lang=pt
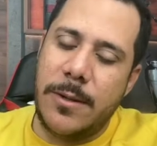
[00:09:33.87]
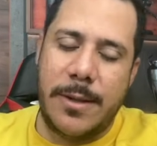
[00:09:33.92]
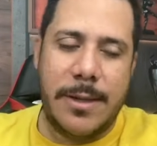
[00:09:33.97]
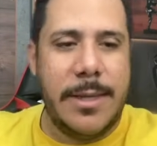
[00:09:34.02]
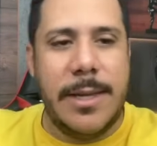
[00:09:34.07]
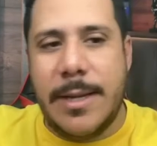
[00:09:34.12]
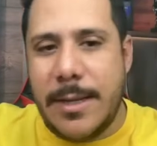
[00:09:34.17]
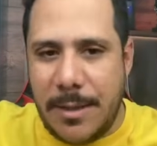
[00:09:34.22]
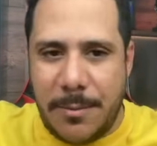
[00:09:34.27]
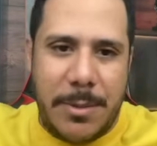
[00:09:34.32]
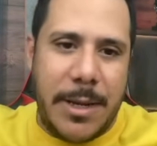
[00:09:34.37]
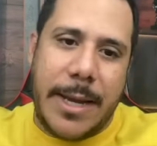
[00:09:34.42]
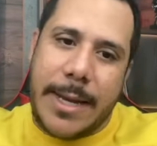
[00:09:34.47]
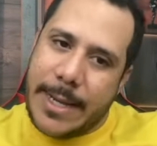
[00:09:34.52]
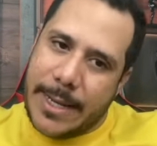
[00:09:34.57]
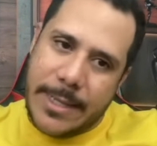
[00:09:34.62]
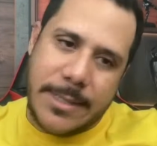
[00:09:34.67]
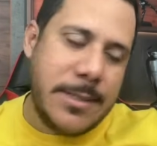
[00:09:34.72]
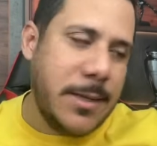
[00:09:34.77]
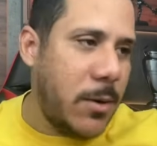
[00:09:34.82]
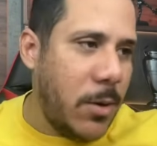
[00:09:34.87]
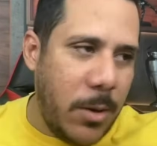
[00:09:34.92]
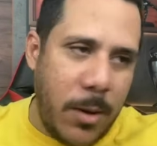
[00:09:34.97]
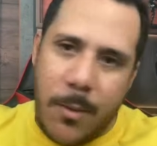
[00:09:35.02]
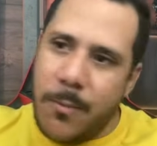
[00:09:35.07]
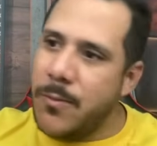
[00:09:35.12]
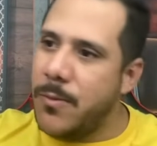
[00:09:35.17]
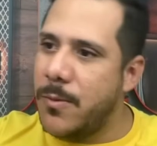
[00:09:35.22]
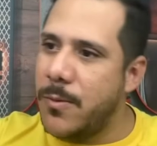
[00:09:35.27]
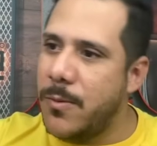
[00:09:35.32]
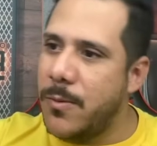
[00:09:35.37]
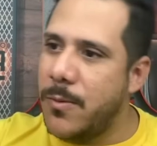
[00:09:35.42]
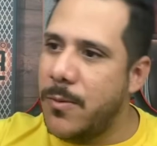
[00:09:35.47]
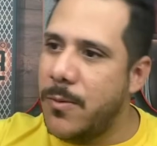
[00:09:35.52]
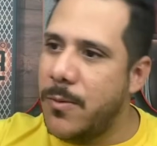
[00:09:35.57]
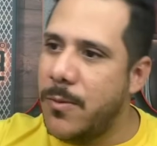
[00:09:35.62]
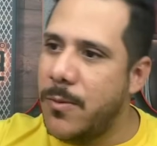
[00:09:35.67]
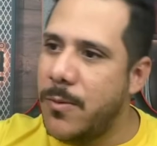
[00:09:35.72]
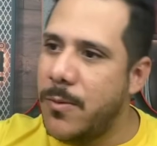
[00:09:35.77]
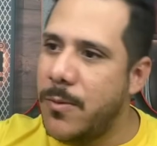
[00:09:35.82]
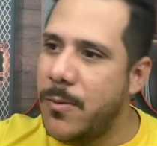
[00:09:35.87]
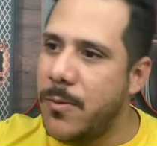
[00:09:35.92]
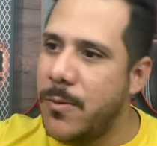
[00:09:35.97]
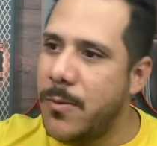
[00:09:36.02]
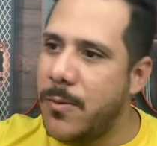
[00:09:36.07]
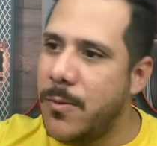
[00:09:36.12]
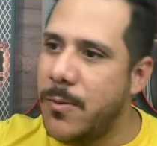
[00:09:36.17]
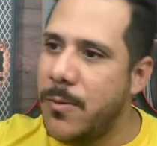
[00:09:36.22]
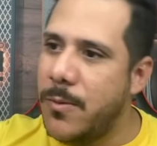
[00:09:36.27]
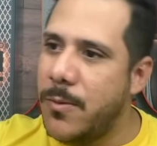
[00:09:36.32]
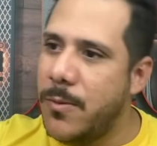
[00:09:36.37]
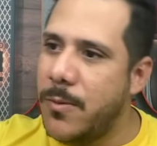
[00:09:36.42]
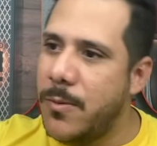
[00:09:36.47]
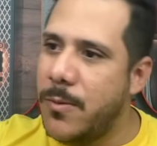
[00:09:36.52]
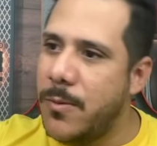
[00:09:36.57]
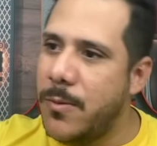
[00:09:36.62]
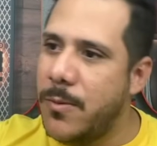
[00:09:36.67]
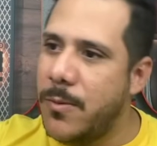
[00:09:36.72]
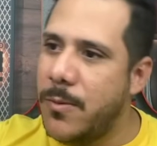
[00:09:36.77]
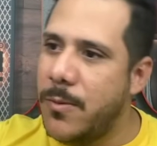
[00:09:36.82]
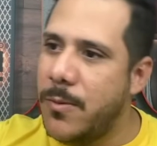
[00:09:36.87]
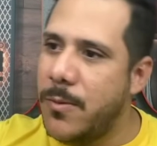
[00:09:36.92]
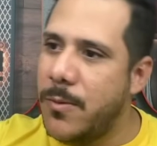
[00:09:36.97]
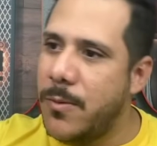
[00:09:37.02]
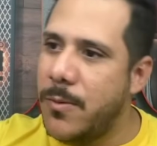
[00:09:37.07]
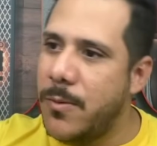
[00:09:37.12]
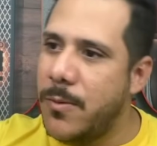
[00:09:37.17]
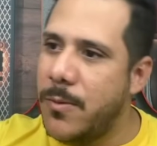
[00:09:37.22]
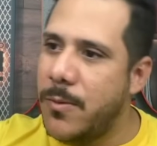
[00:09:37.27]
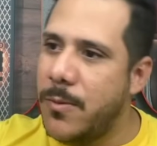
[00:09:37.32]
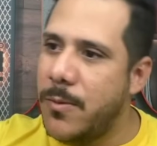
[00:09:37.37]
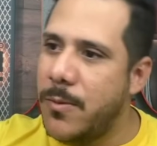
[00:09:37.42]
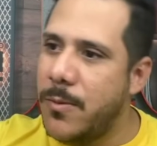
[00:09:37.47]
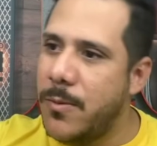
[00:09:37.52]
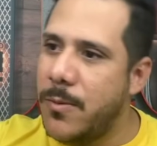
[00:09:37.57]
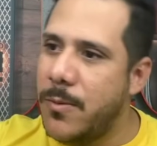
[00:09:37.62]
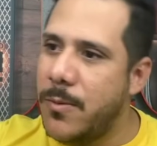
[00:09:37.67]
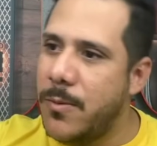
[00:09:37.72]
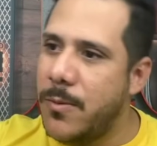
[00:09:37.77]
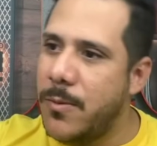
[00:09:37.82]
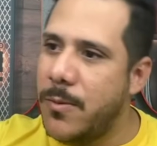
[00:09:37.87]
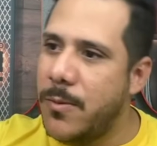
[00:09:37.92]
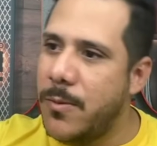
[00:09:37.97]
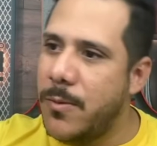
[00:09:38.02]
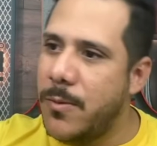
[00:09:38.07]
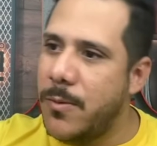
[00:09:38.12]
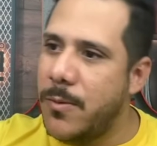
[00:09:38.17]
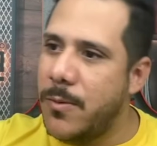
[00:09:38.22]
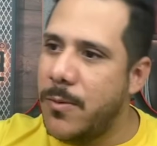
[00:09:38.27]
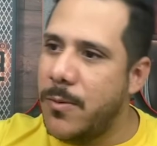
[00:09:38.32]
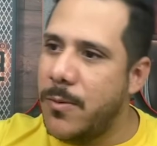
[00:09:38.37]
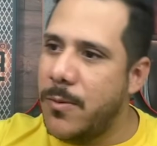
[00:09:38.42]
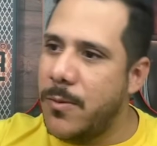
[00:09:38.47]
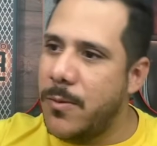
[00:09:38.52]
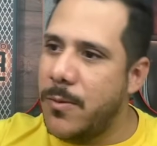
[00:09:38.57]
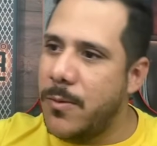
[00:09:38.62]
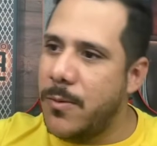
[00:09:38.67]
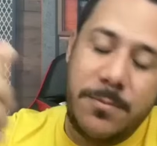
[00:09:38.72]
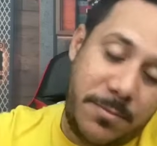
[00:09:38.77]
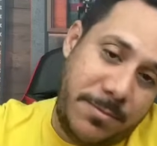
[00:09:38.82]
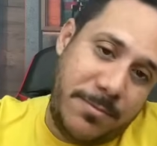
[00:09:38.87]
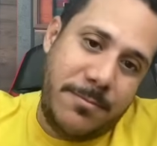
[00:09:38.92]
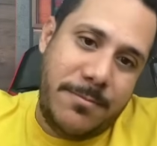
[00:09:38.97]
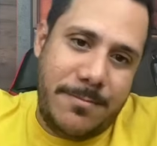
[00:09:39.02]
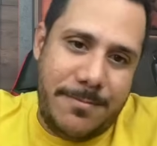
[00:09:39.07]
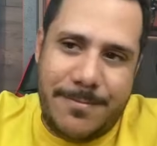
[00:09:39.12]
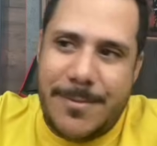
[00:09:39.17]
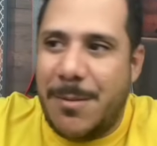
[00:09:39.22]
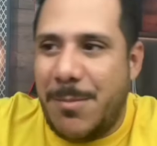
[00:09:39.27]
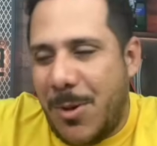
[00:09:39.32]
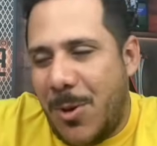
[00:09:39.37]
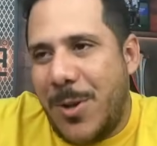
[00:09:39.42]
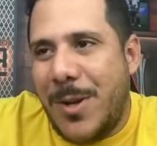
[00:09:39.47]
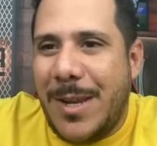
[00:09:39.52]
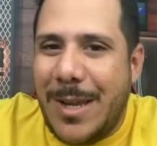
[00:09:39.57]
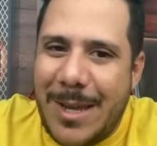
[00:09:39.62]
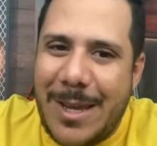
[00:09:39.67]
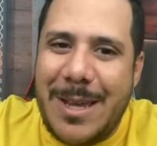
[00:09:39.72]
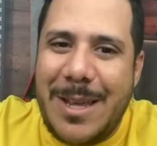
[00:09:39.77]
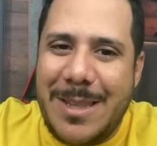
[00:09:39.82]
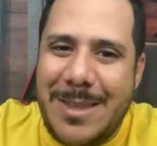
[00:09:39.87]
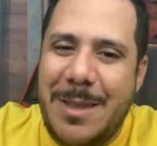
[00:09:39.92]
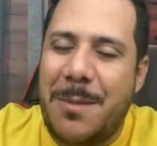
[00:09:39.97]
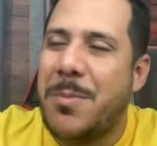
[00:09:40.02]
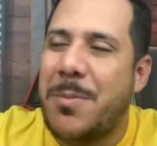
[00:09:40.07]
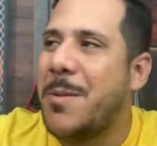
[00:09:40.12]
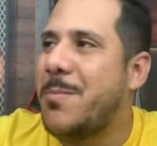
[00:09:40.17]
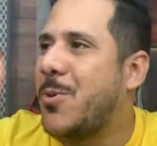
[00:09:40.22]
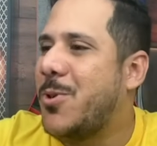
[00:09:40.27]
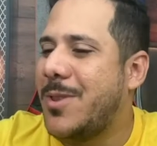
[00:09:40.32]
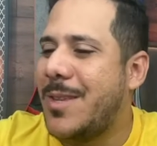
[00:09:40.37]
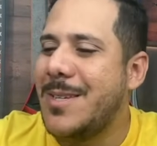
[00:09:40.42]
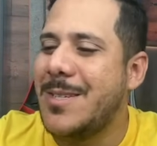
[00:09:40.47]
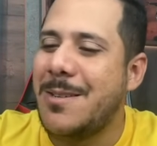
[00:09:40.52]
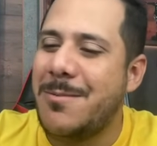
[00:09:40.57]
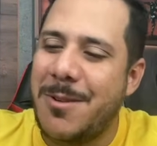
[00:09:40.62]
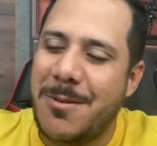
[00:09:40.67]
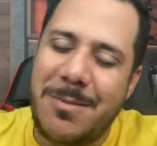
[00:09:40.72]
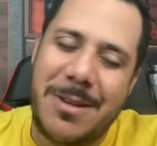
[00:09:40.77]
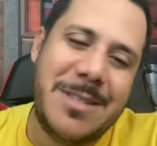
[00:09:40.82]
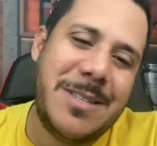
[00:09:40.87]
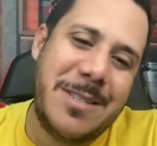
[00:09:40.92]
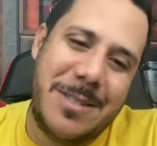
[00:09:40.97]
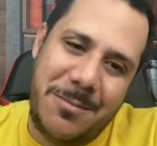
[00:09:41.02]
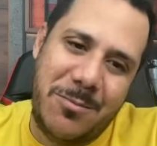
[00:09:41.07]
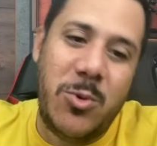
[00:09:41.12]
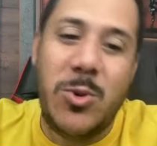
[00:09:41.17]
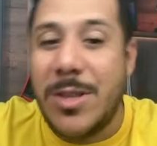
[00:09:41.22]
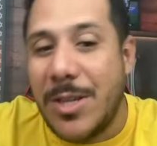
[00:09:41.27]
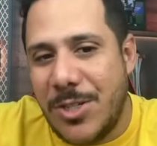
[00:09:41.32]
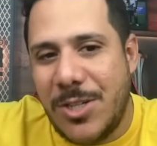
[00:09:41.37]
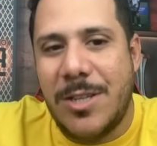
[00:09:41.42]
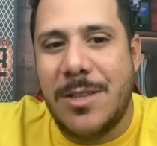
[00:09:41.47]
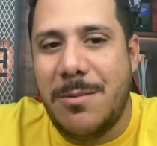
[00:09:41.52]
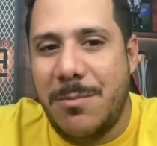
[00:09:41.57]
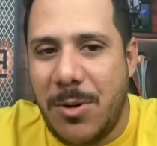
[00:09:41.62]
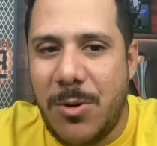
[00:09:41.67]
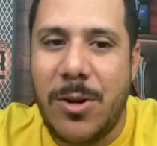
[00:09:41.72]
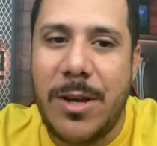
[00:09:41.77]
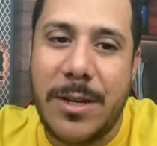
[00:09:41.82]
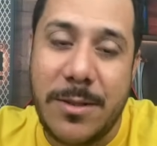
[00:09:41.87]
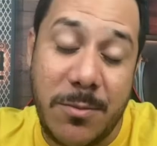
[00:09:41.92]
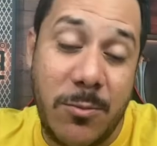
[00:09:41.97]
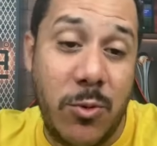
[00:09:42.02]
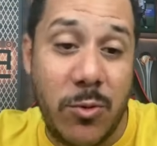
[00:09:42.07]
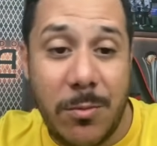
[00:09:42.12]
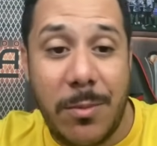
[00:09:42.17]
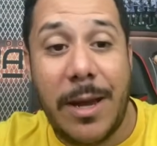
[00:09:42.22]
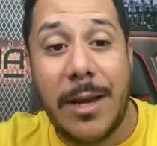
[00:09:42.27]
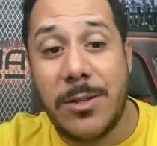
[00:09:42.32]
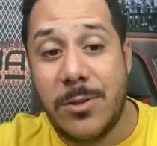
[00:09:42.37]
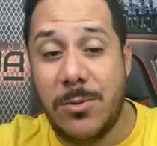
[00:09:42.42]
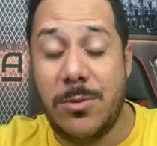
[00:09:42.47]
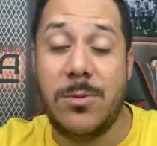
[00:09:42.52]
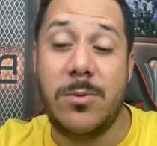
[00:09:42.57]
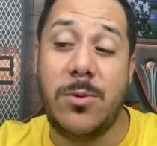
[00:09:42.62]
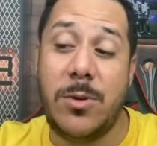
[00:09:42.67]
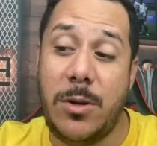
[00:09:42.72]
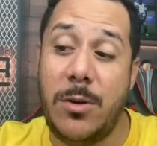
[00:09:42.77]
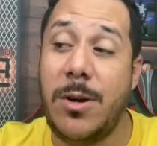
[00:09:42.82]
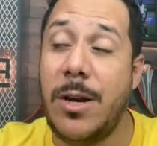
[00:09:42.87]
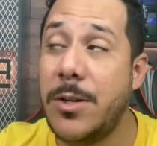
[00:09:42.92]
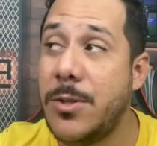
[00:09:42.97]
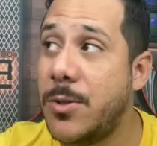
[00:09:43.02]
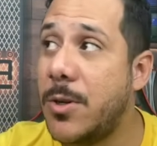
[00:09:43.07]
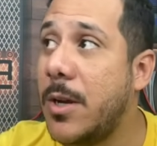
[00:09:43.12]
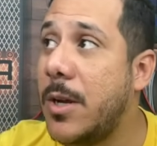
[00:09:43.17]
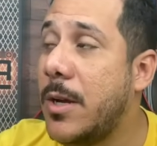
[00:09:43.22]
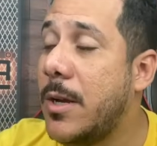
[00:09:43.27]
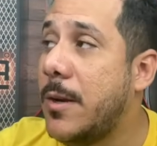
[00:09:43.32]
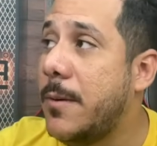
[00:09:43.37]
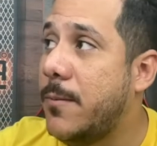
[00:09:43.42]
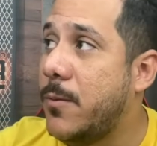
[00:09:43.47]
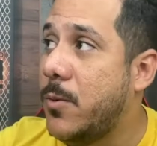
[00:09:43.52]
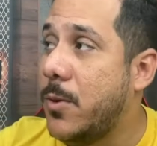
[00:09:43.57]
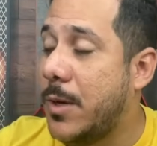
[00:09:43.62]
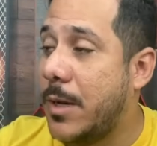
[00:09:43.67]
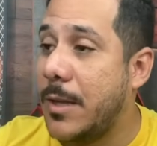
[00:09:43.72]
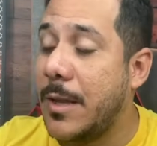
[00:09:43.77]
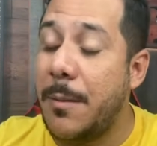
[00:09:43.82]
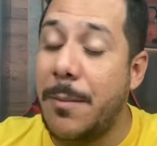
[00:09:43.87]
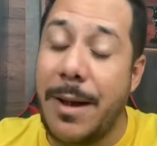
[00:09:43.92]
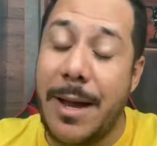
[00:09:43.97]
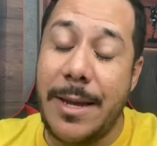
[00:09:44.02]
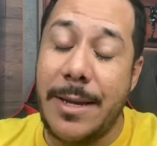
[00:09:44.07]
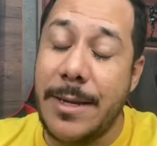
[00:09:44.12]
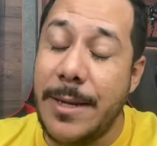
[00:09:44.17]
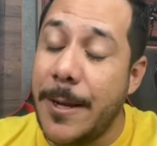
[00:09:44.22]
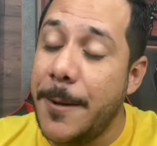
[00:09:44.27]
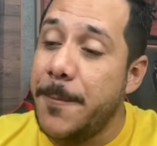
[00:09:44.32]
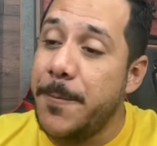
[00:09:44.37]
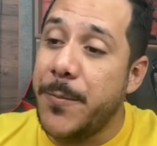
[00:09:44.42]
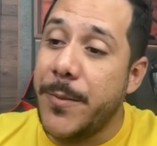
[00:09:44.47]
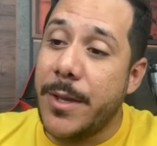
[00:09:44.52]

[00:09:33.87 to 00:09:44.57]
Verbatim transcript: Tirando a minha casa, óbvio, né? Que é meu estado, a maioria das pessoas me conhecem né? no a maioria é até prepotência minha, mas assim, muita gente me conhece muito mais do, que eu acho do que na Bahia.